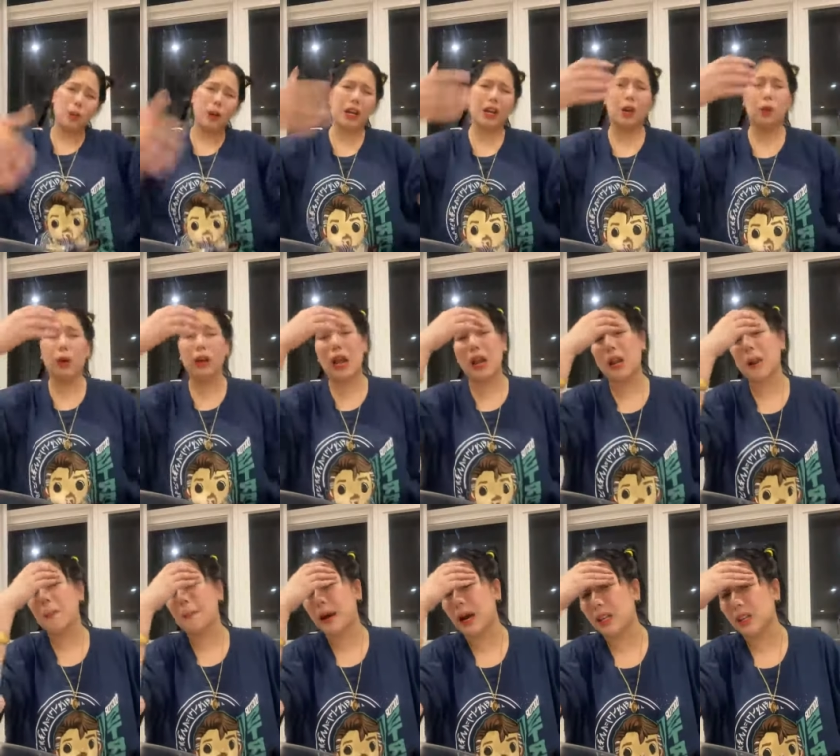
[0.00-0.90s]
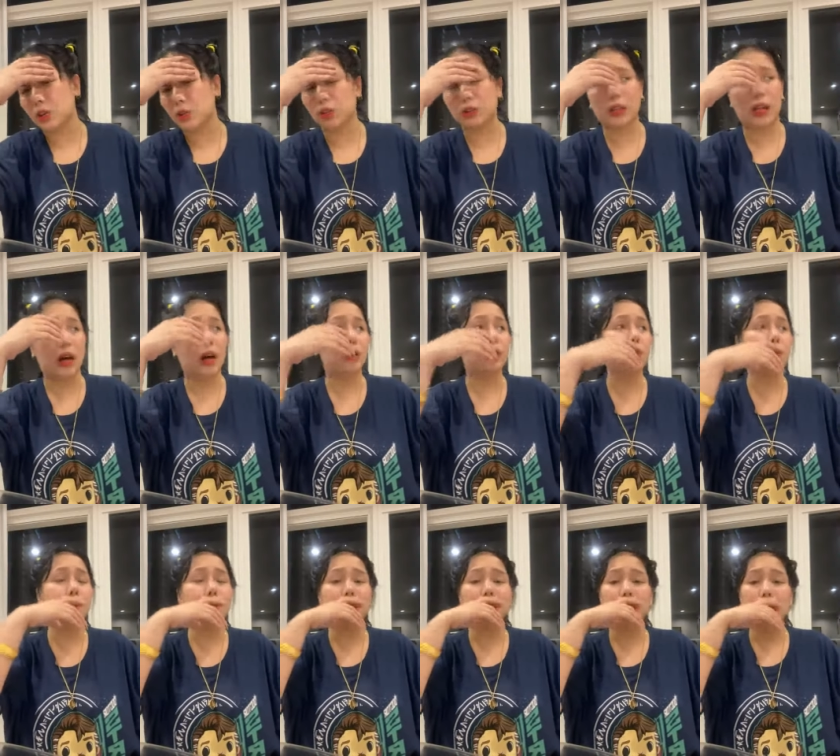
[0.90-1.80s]
Parang wala lang, paantok na ako.
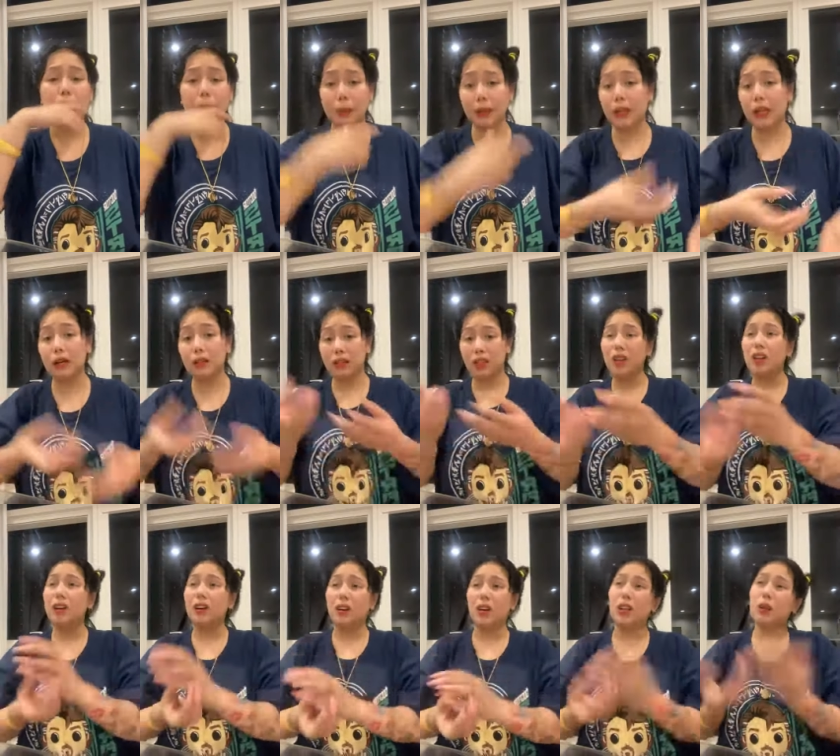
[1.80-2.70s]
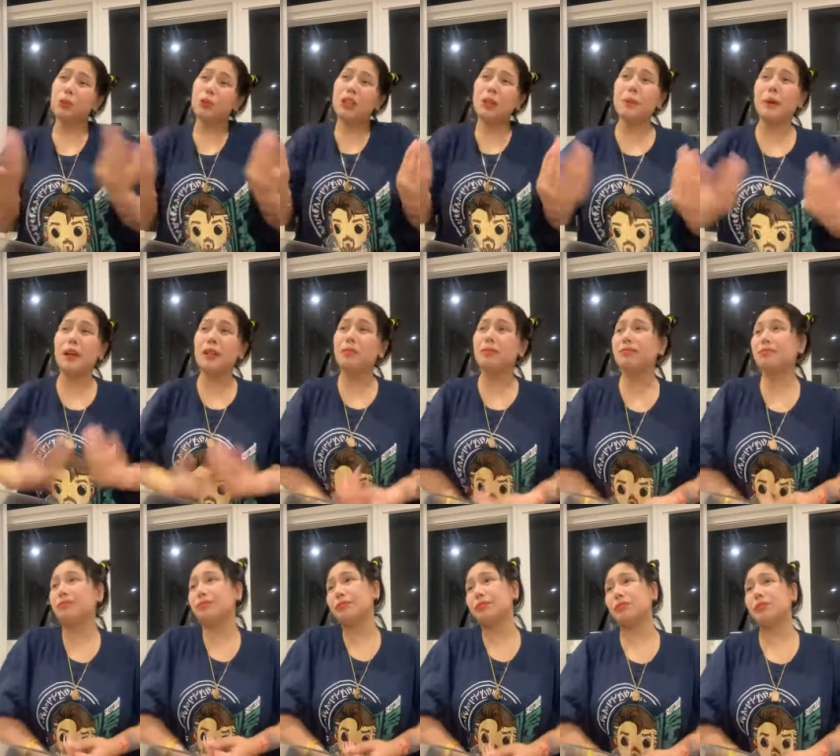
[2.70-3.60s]
Biglang, alam mo naman,
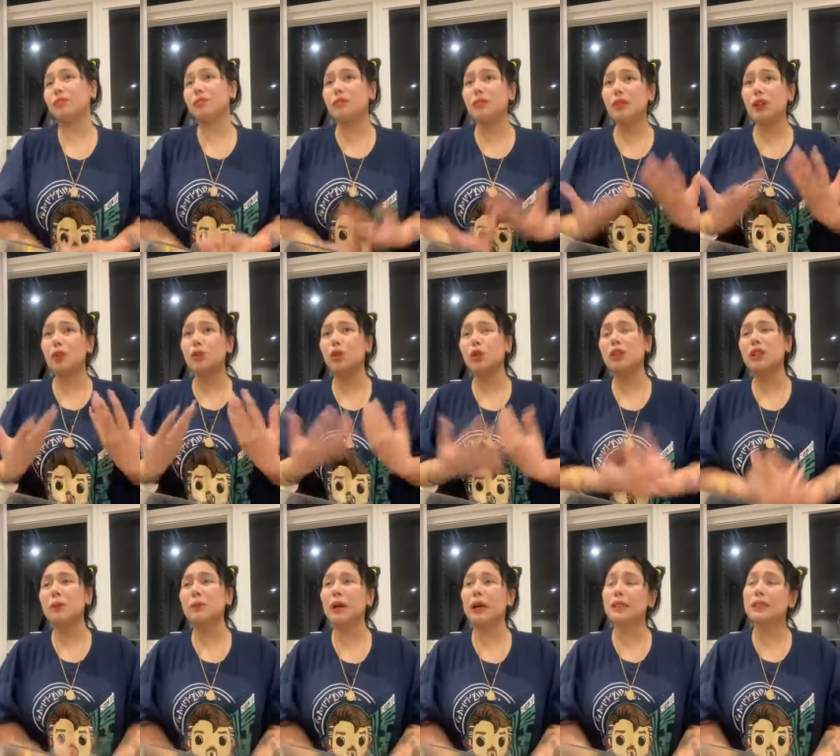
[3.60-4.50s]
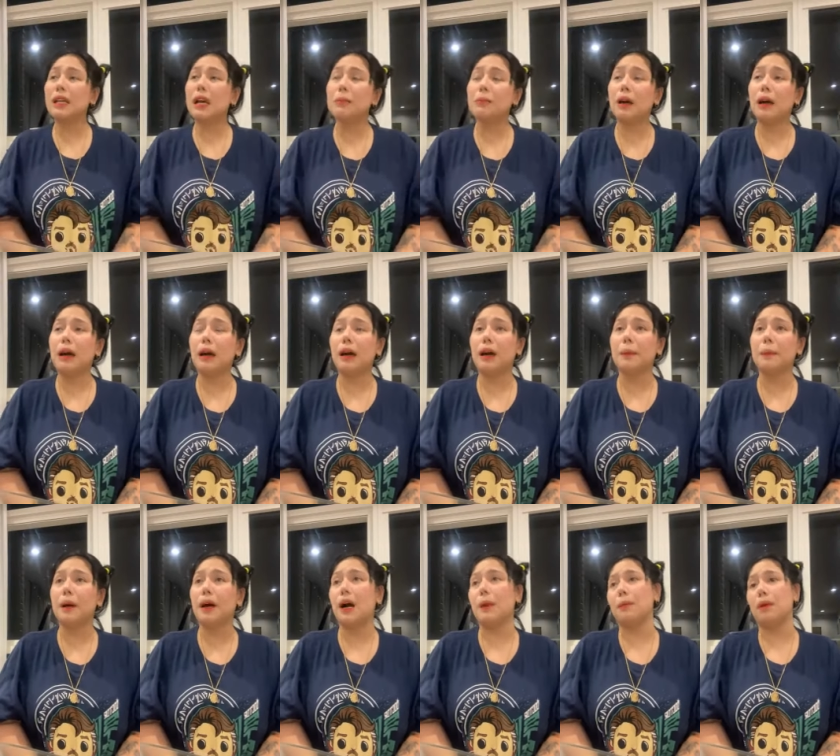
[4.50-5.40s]
gusto ko tamang asama, uh, ah,
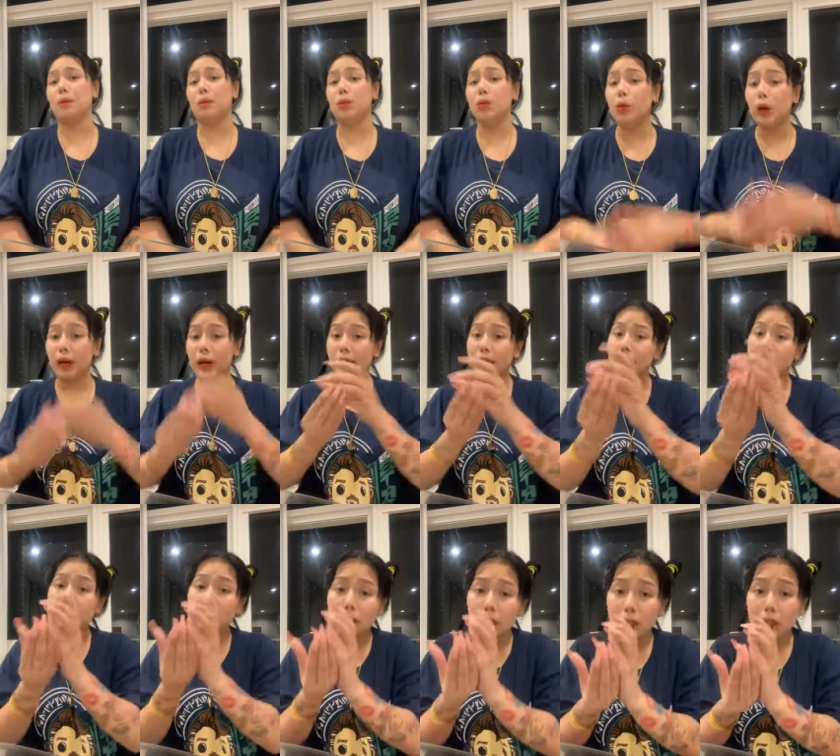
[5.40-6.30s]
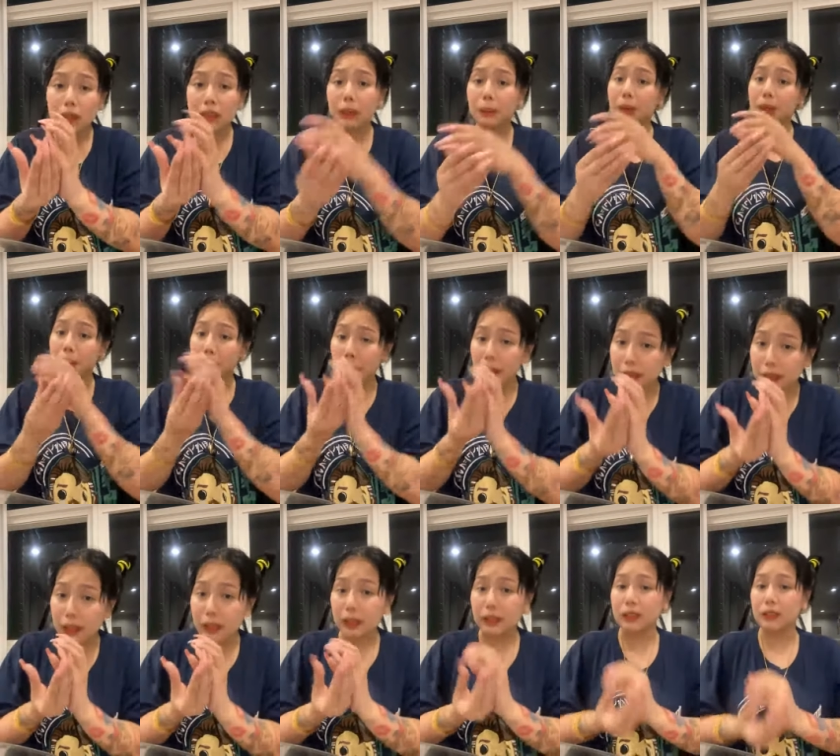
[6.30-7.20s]
panghabang buhay. Sabay
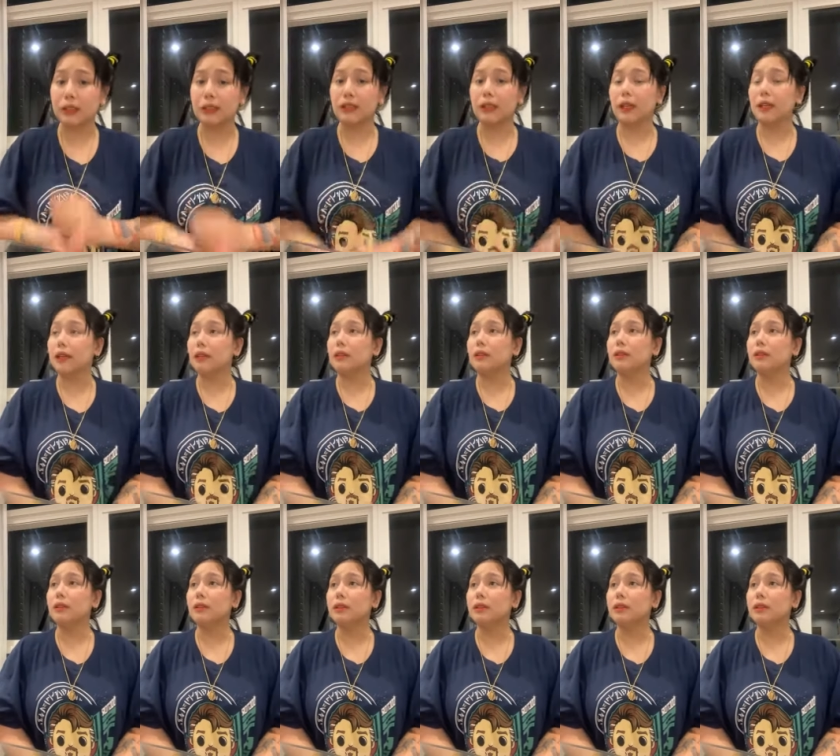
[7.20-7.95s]
ipakita ng singsing. -sing.